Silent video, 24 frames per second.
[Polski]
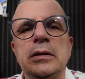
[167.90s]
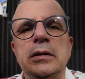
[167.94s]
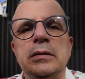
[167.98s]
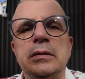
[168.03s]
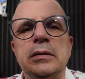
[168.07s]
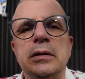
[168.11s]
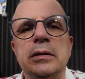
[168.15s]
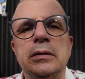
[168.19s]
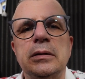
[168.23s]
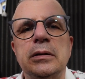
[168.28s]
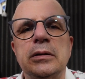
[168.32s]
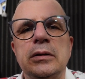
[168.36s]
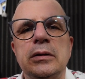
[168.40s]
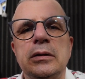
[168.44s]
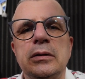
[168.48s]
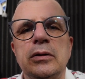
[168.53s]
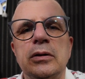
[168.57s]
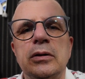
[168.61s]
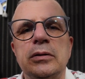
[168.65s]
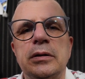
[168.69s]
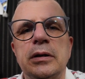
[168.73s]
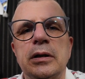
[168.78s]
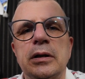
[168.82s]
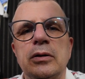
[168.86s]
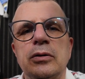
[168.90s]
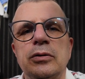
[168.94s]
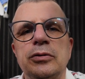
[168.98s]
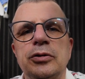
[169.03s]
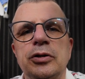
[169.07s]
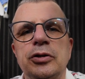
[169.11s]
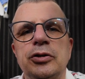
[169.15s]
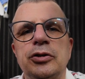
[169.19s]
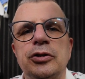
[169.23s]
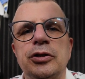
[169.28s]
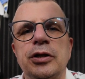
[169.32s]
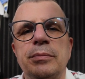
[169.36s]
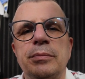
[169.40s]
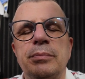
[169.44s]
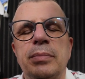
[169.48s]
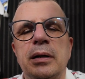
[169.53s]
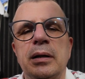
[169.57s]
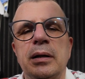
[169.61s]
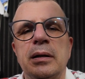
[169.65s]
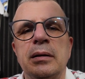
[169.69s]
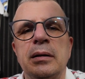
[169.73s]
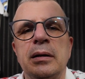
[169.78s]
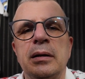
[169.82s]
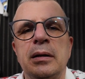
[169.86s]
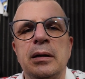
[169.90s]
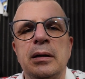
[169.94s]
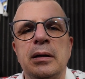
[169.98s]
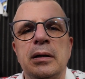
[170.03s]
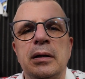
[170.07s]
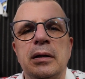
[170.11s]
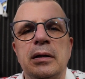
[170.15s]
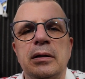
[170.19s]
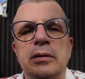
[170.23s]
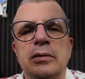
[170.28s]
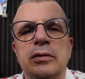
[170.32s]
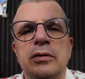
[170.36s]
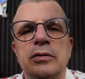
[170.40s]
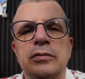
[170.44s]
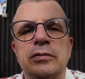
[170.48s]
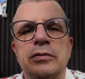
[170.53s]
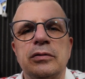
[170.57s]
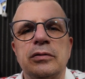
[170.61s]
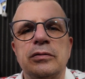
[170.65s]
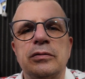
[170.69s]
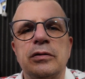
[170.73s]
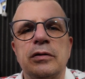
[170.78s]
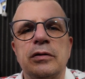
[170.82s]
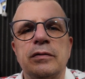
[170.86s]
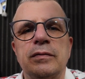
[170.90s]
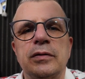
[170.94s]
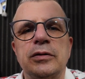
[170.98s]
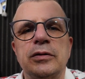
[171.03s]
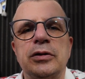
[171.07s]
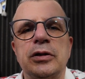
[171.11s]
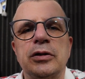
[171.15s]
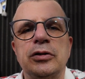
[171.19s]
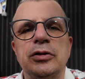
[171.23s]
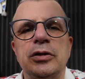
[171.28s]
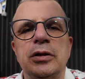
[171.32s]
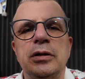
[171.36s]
i niestety do tego się trzeba dostosować.